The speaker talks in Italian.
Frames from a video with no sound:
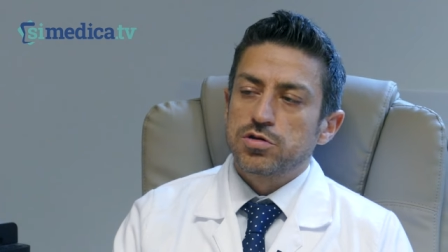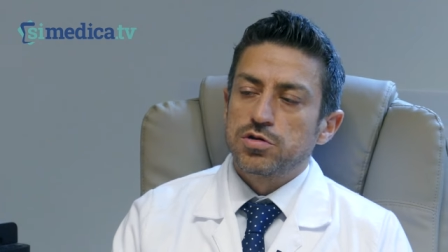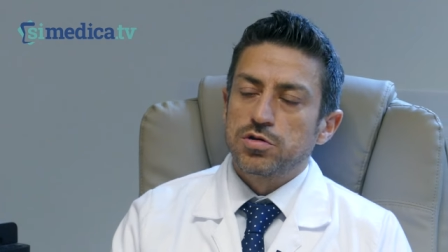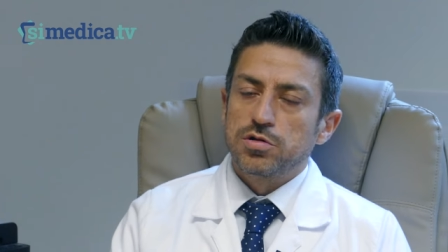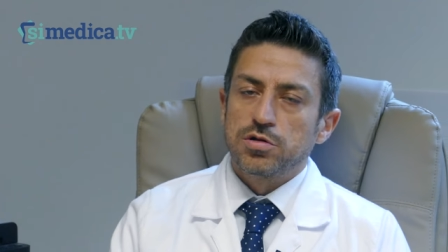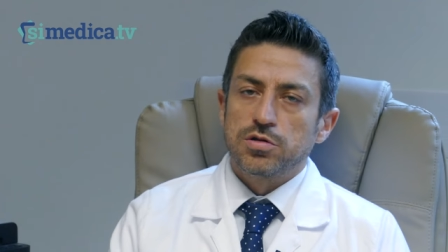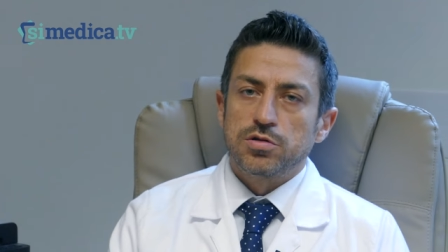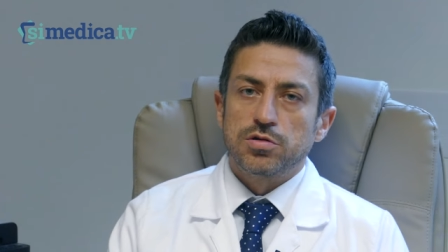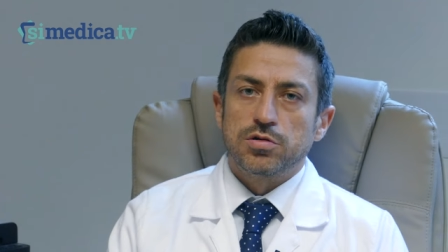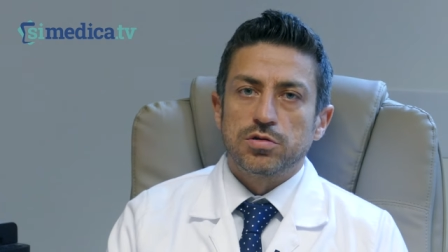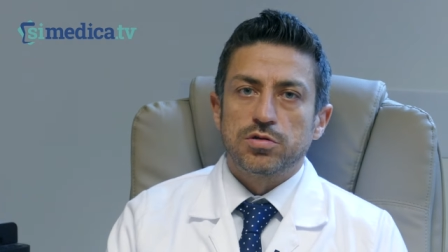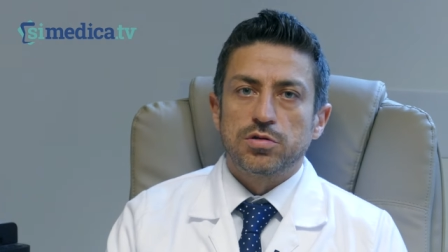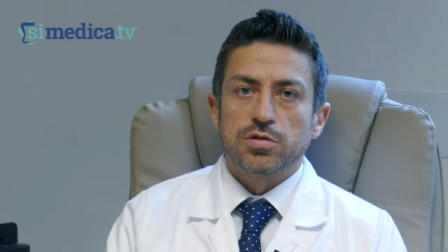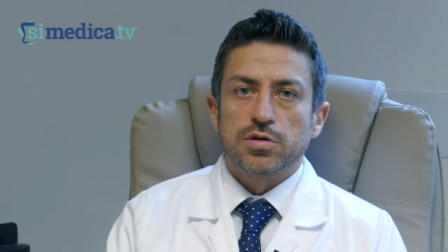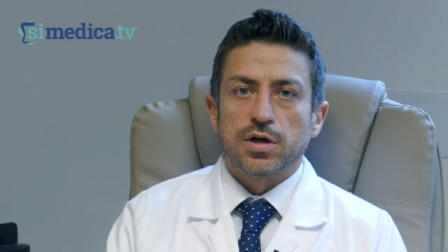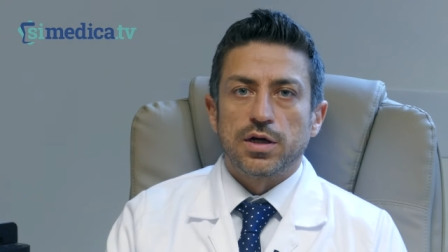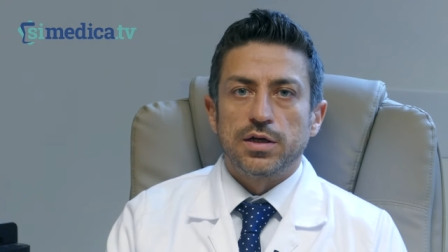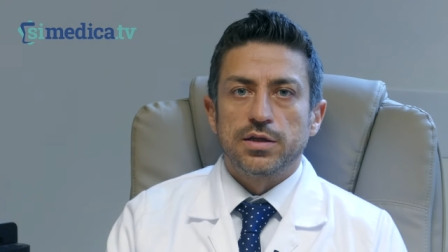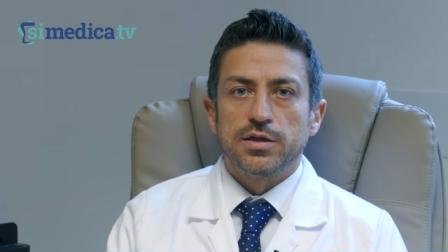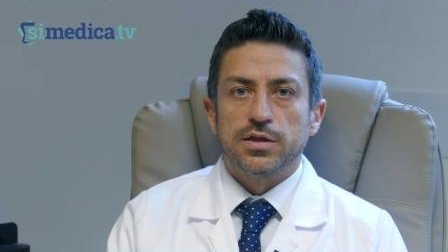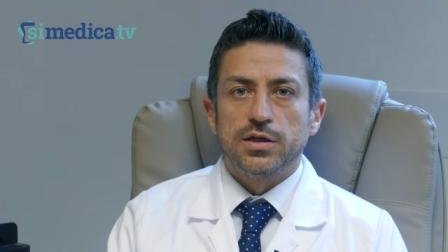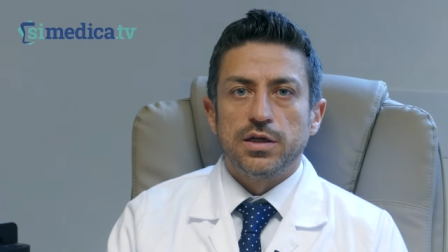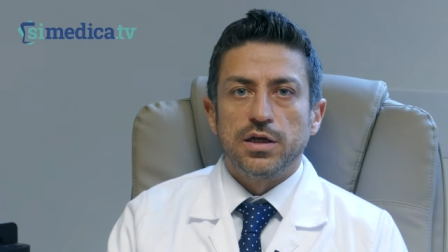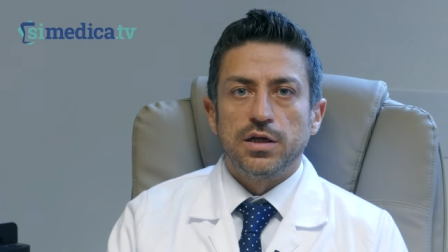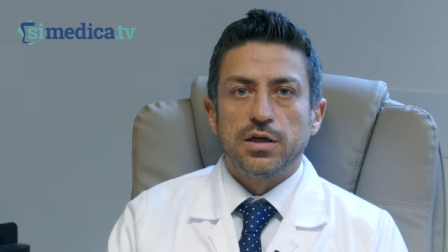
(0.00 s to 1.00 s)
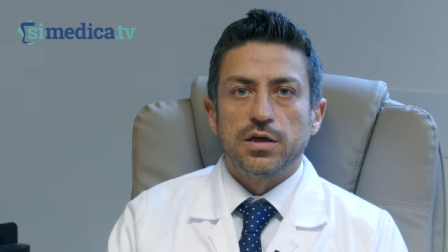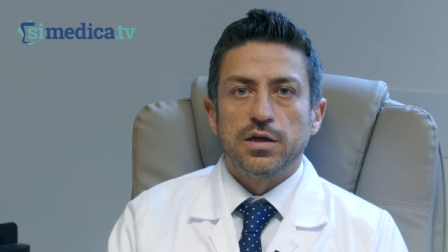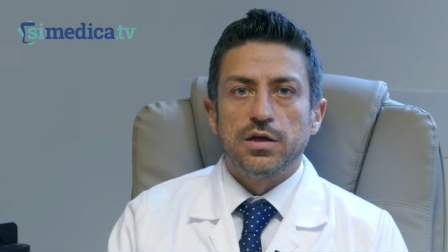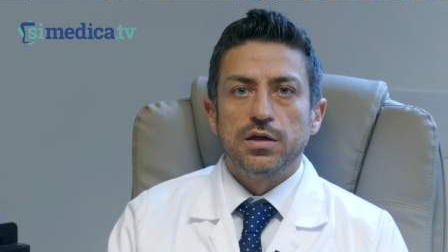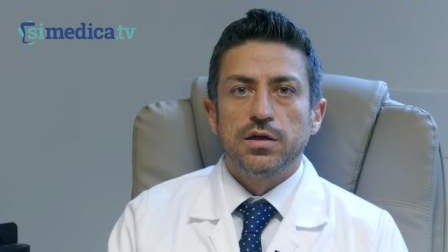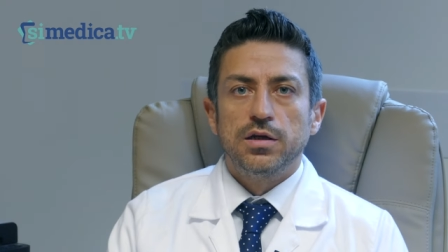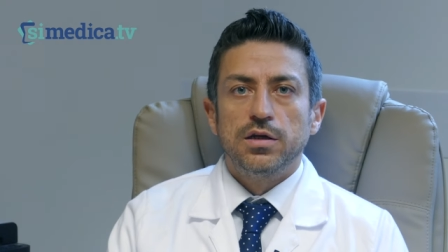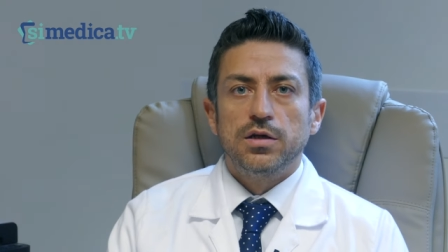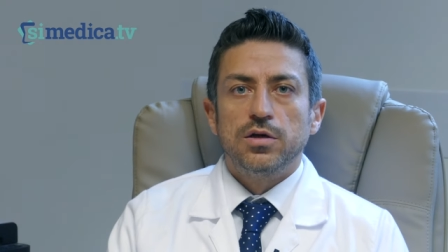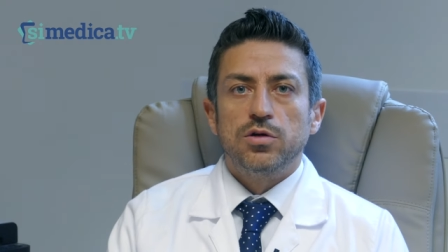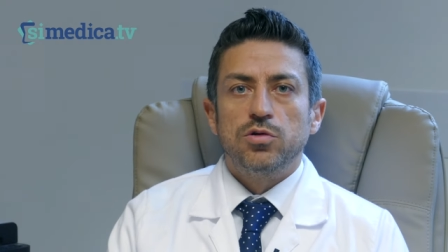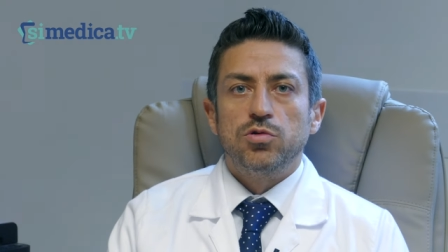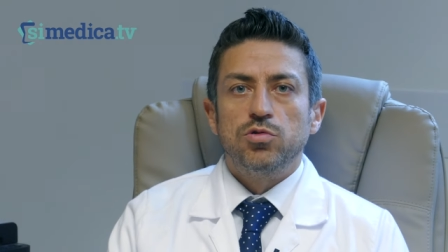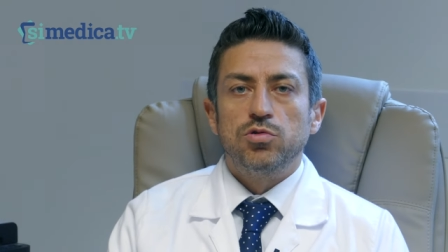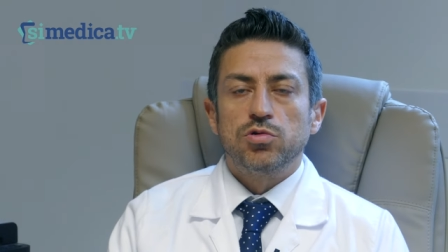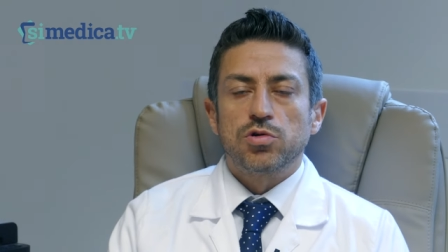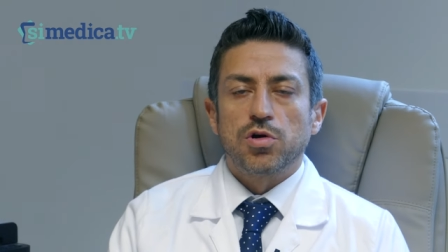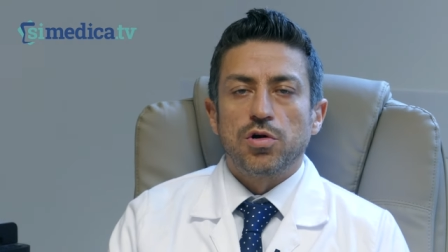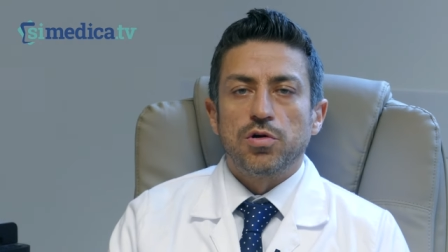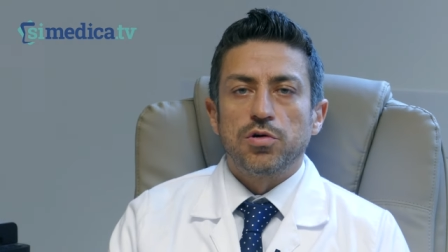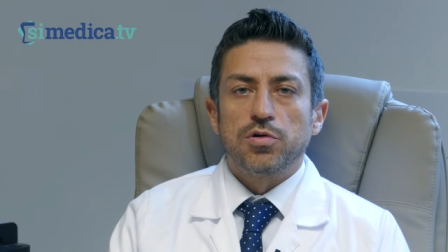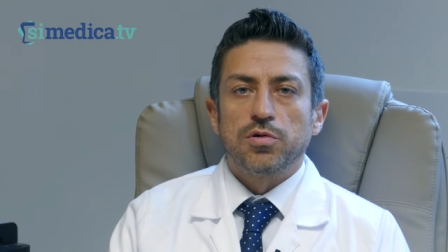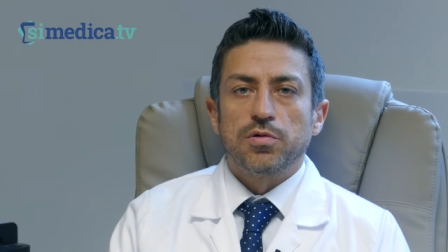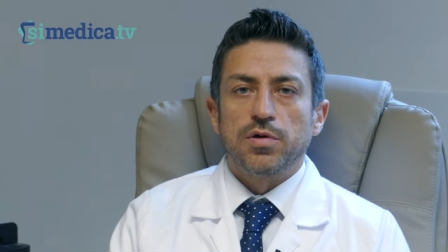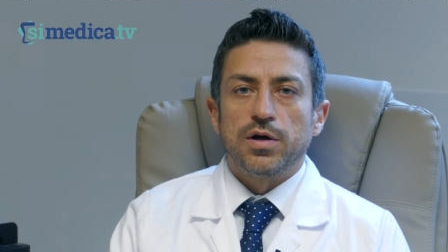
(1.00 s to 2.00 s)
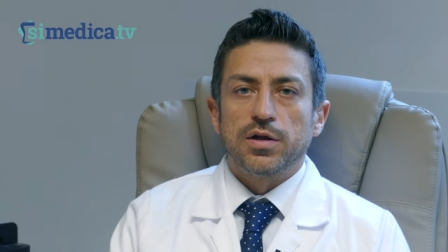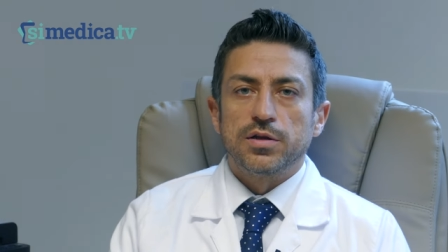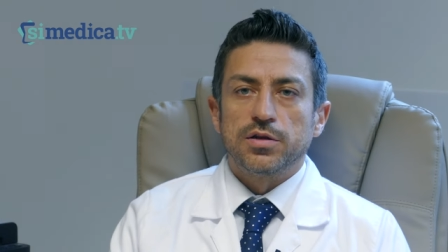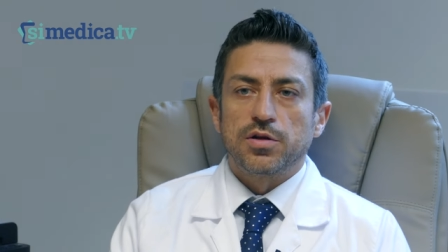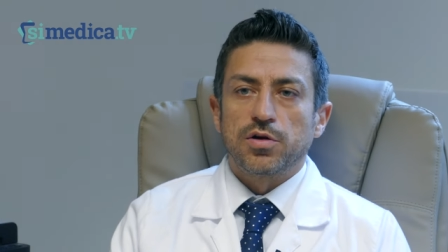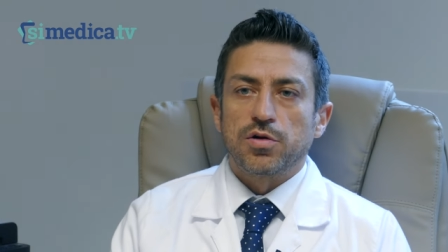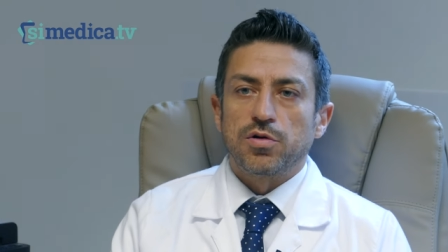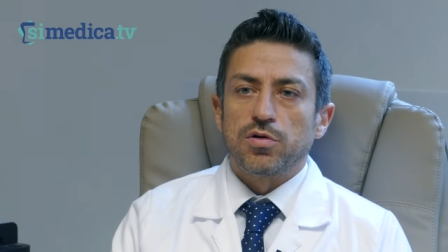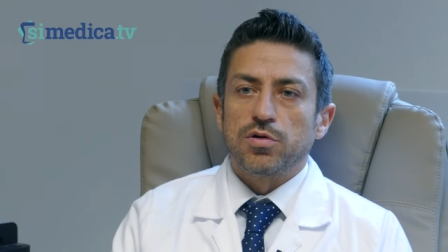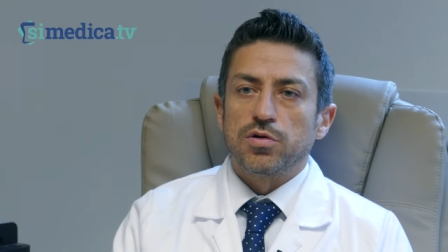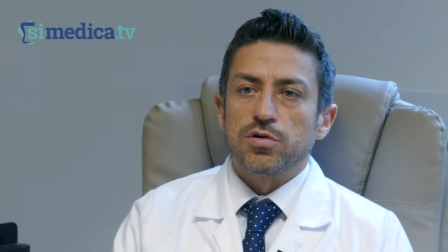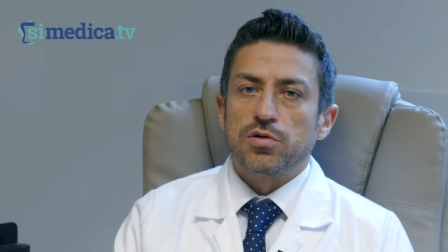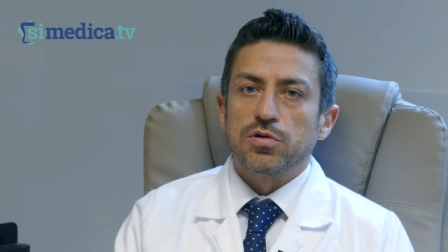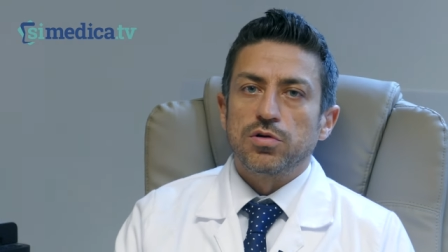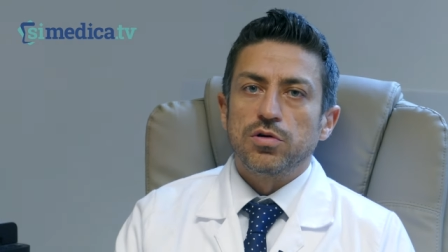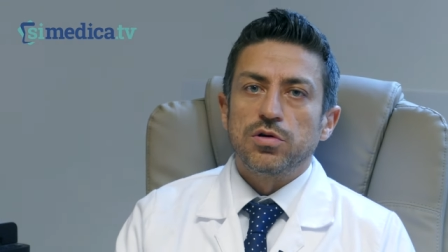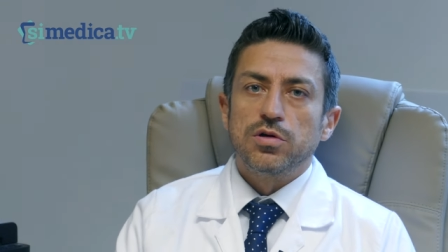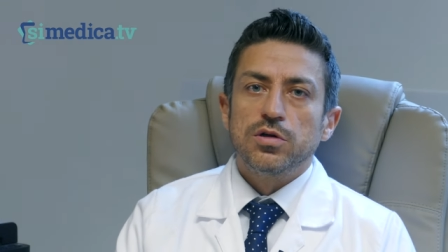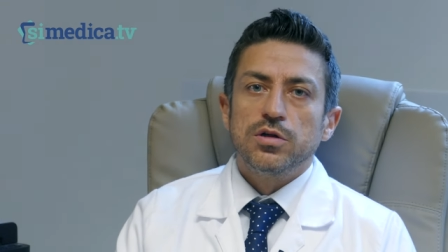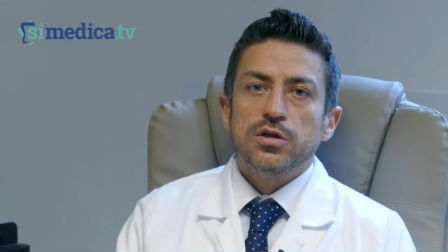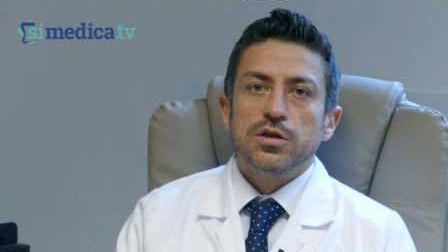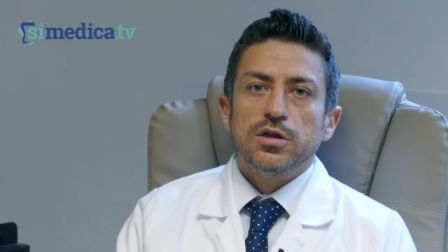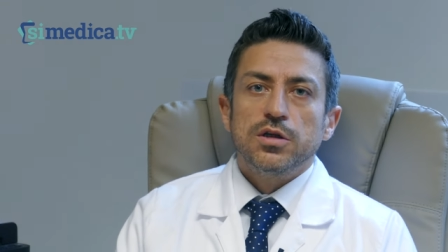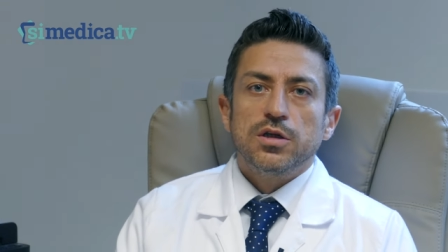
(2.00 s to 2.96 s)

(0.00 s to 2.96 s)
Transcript: sono il dottor Altieri, urologo andrologo.